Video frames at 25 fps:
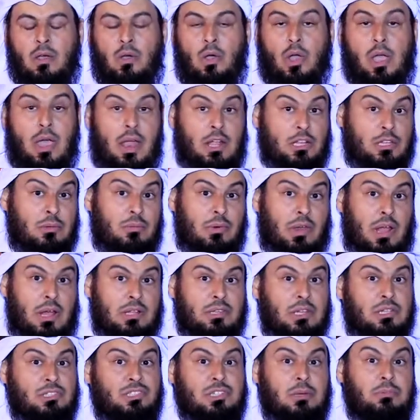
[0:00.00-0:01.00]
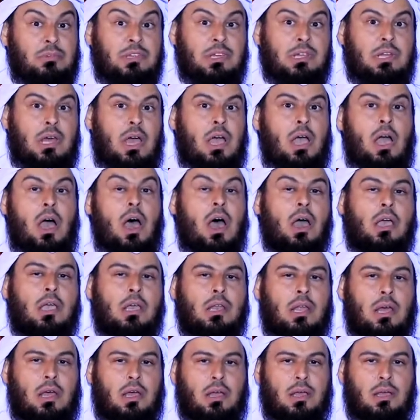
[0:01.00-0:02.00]
وكانت امرأة جميلة
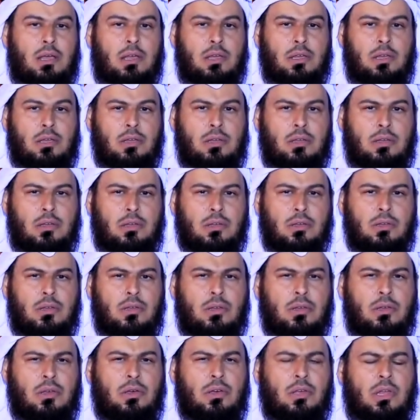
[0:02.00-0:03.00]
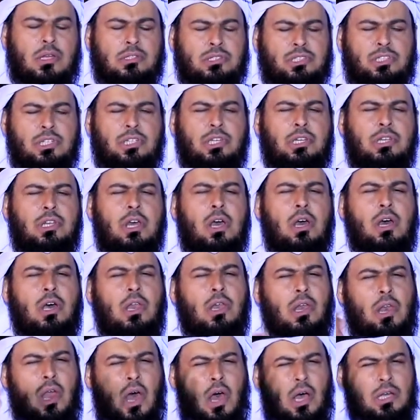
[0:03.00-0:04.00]
عاقلة رزينة
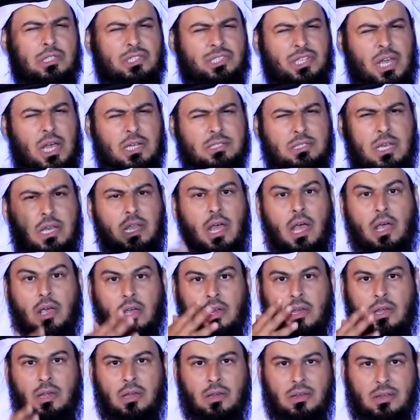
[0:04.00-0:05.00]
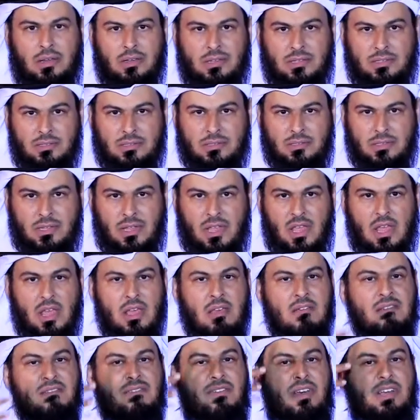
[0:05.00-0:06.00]
راجحة العقل
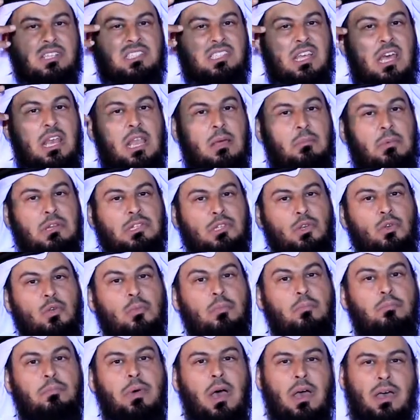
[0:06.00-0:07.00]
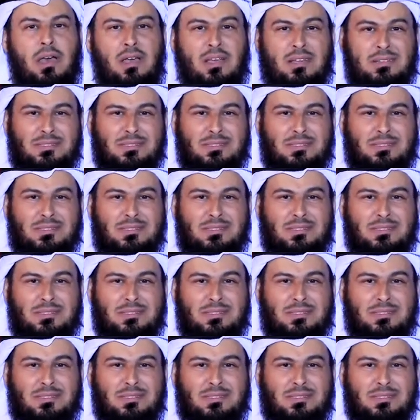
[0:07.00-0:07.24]
فسلبت لبه